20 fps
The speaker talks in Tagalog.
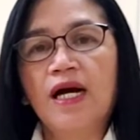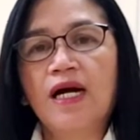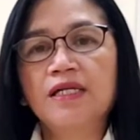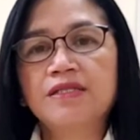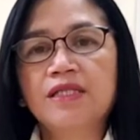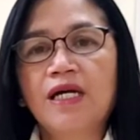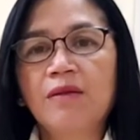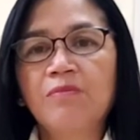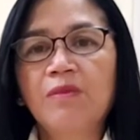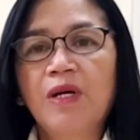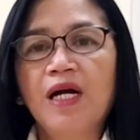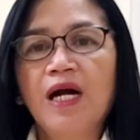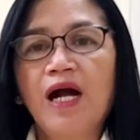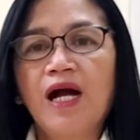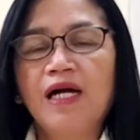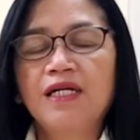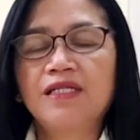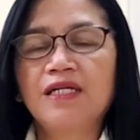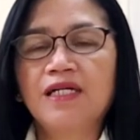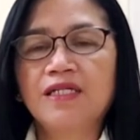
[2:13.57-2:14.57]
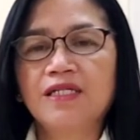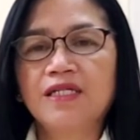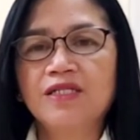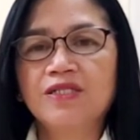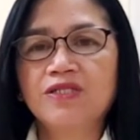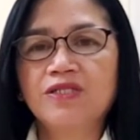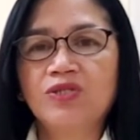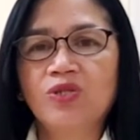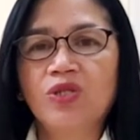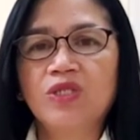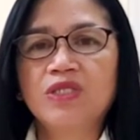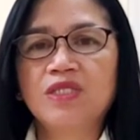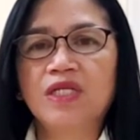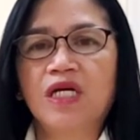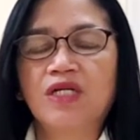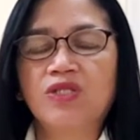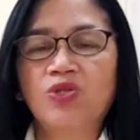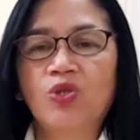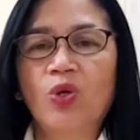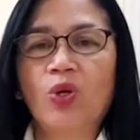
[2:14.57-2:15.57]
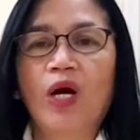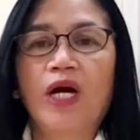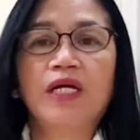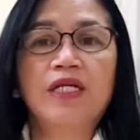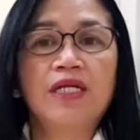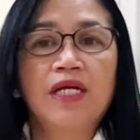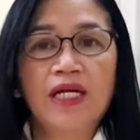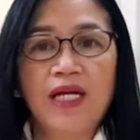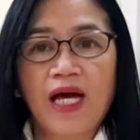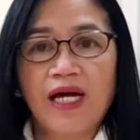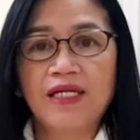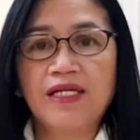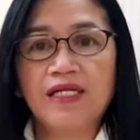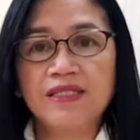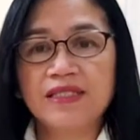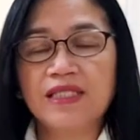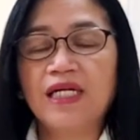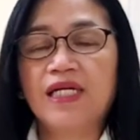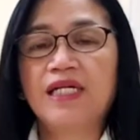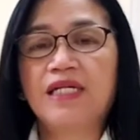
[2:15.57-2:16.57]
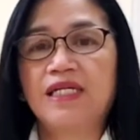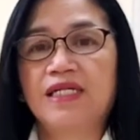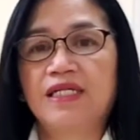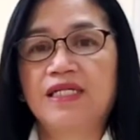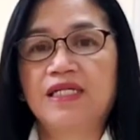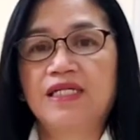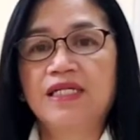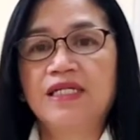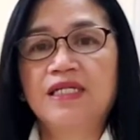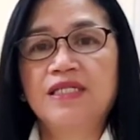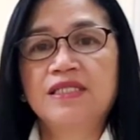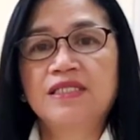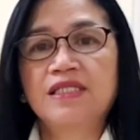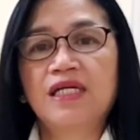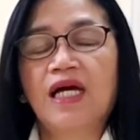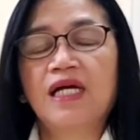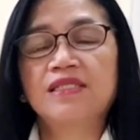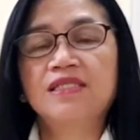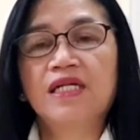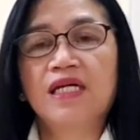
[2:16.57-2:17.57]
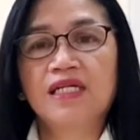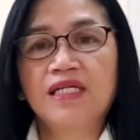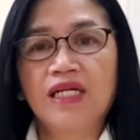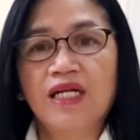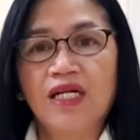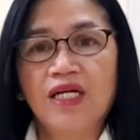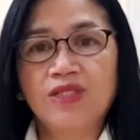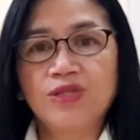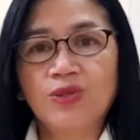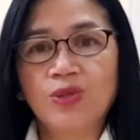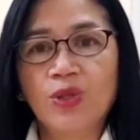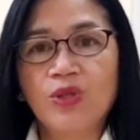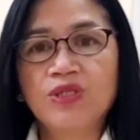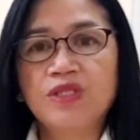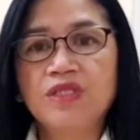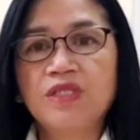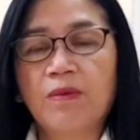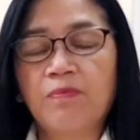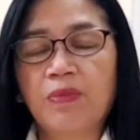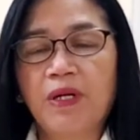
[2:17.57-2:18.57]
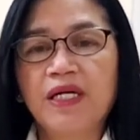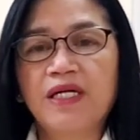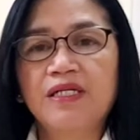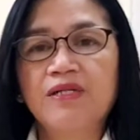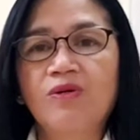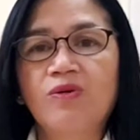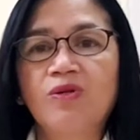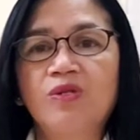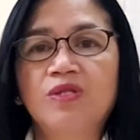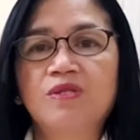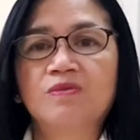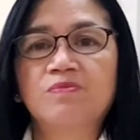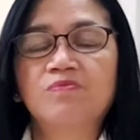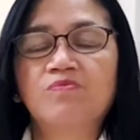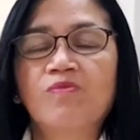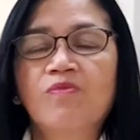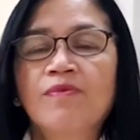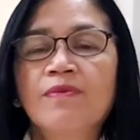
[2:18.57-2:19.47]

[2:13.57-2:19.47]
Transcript: at ang mga anak ng Diyos na ito ay nananatili sa kanyang relasyon sa Panginoon.